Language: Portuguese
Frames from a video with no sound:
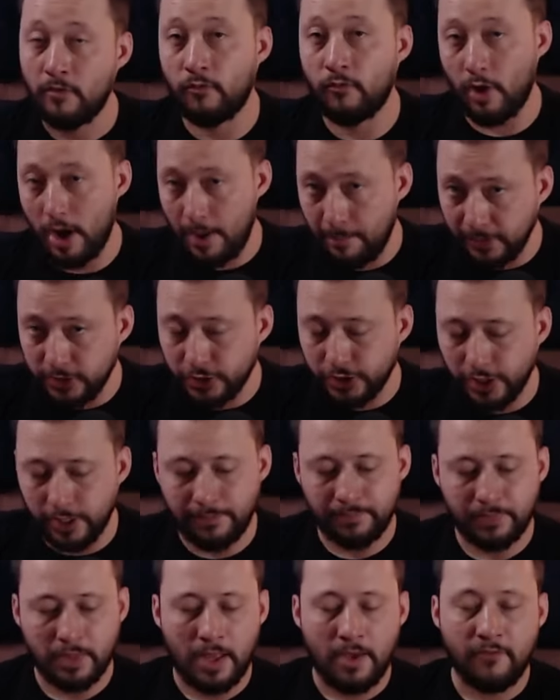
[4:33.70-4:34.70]
Vou
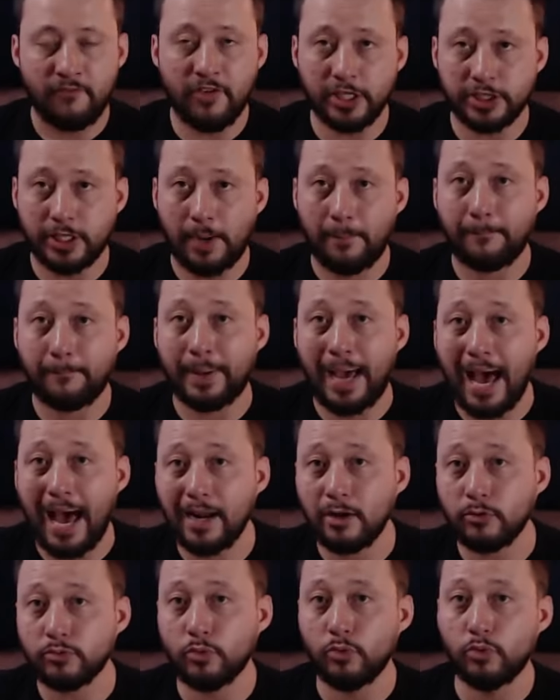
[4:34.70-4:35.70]
repetir. Veja,
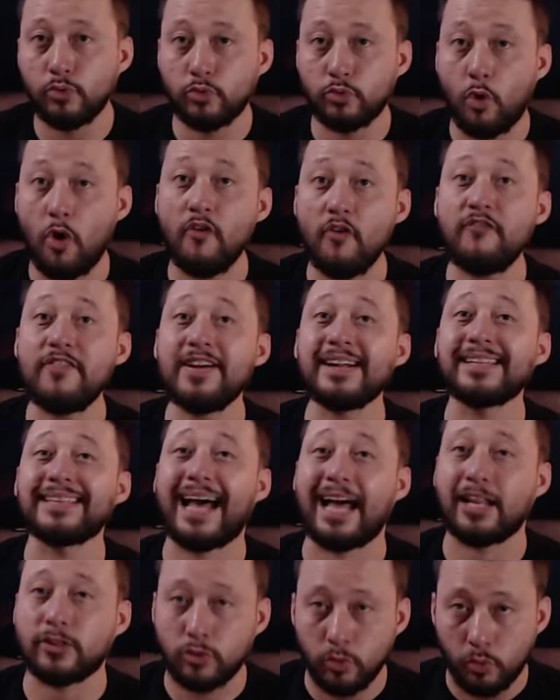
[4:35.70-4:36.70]
para o
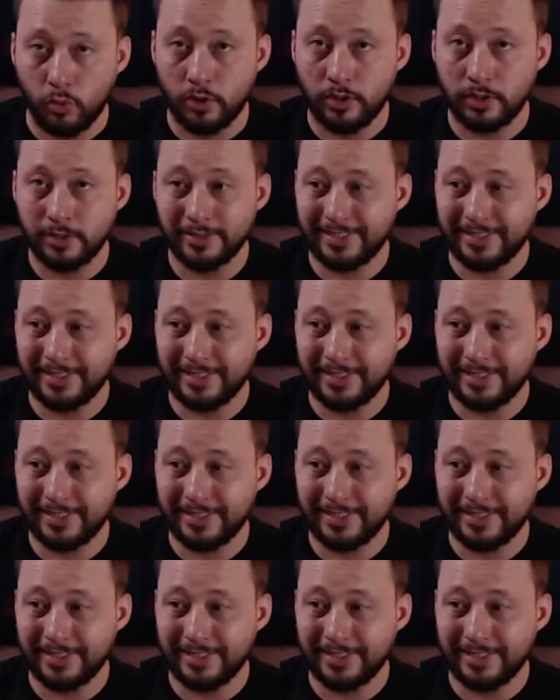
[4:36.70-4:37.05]
governador